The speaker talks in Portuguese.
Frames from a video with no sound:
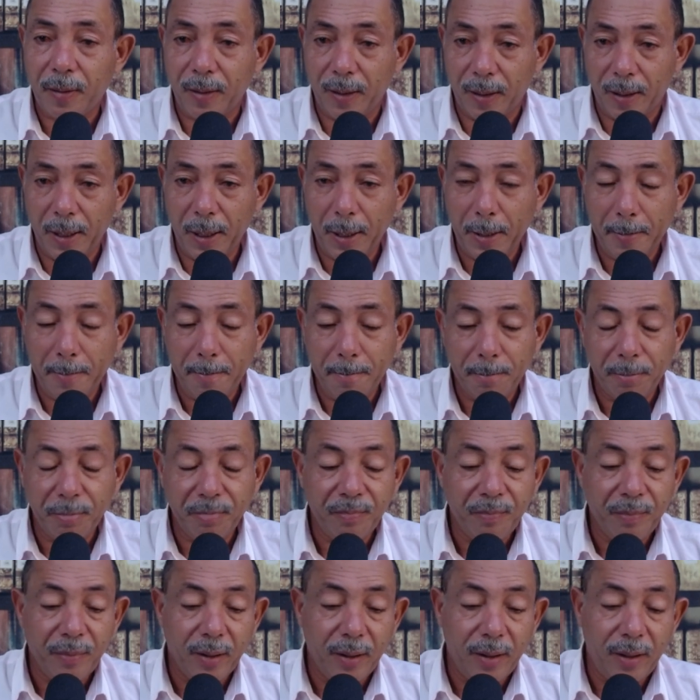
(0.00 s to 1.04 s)
né?
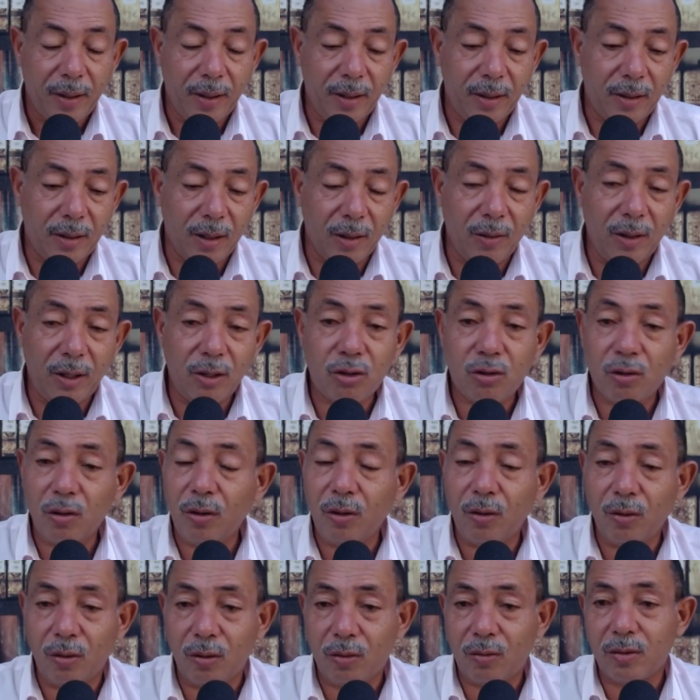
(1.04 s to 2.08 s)
Então ele
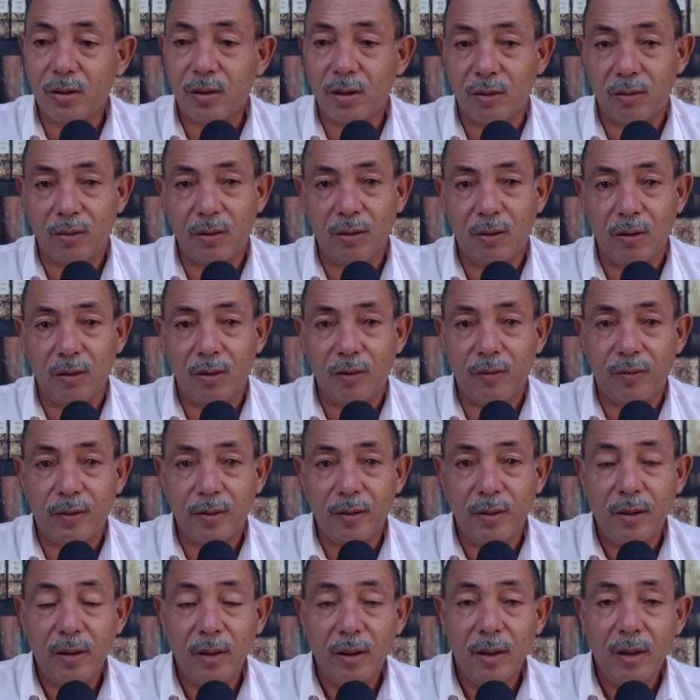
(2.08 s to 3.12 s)
sonhou com Santo
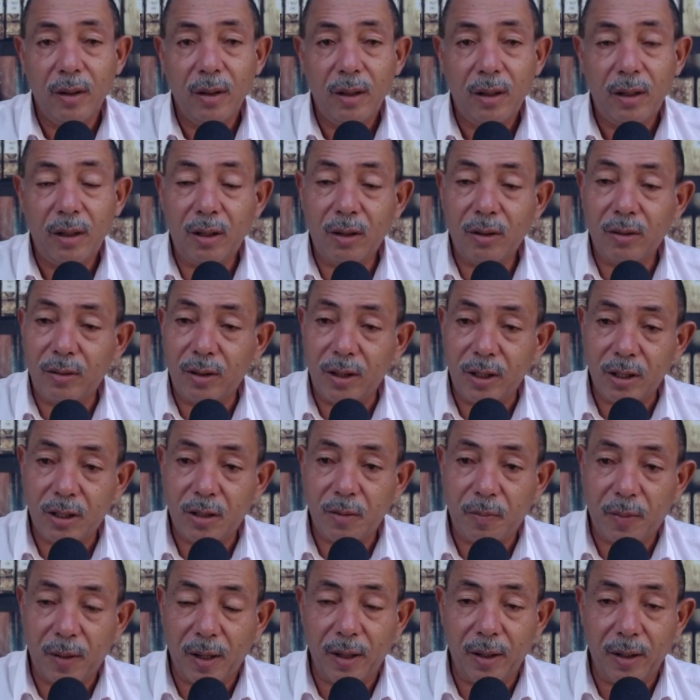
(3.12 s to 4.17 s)
Onofre eu
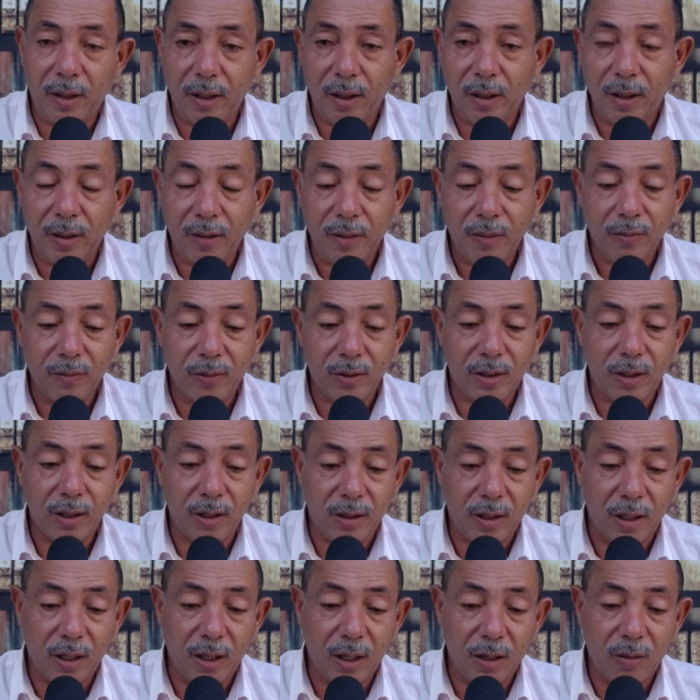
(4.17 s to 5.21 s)
disse para ele: Você
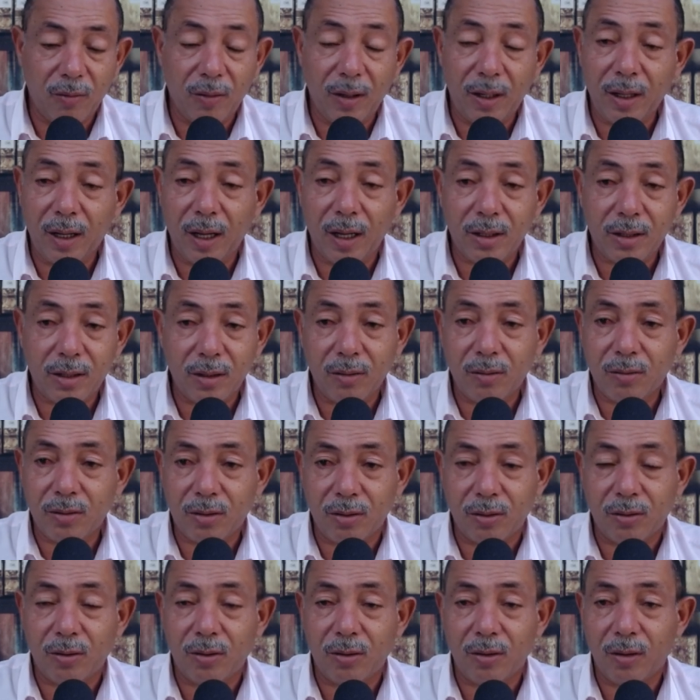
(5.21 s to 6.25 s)
tem alguma ligação com
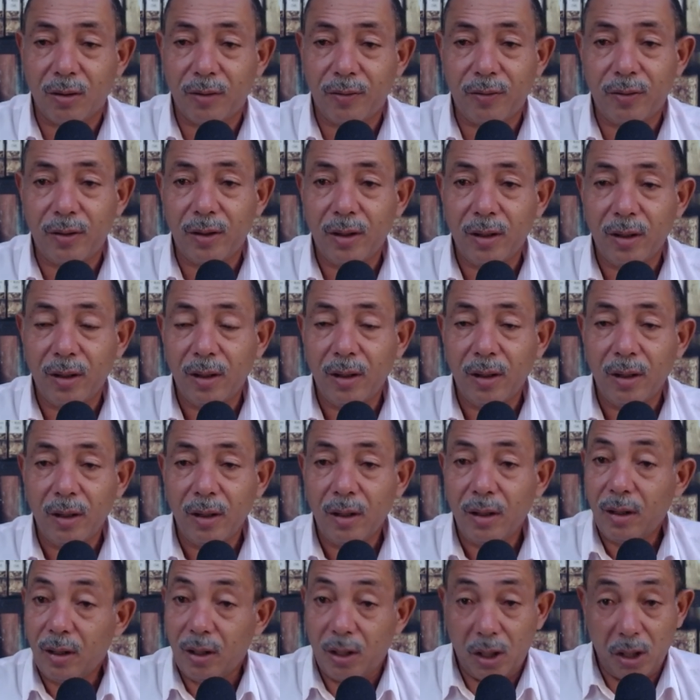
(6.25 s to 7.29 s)
Santo Onofre?
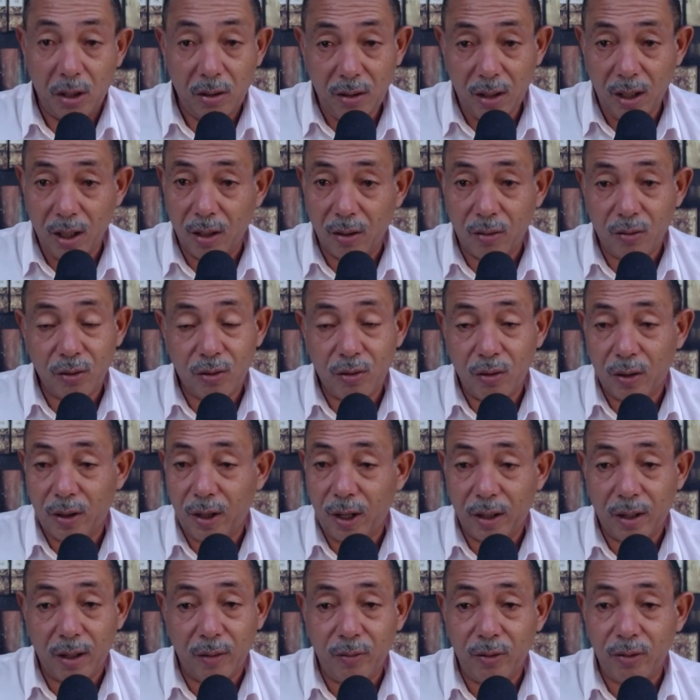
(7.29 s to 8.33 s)
Eu não, que eu sou
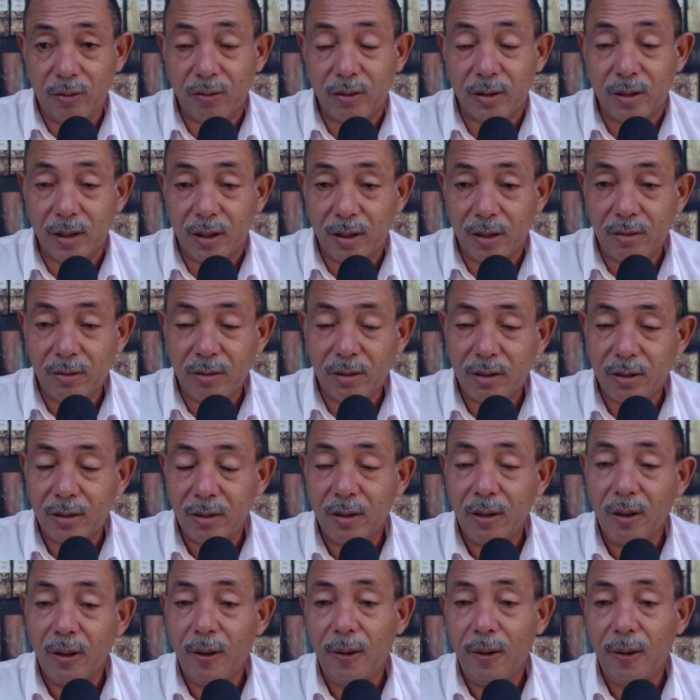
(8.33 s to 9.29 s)
crente há muitos anos,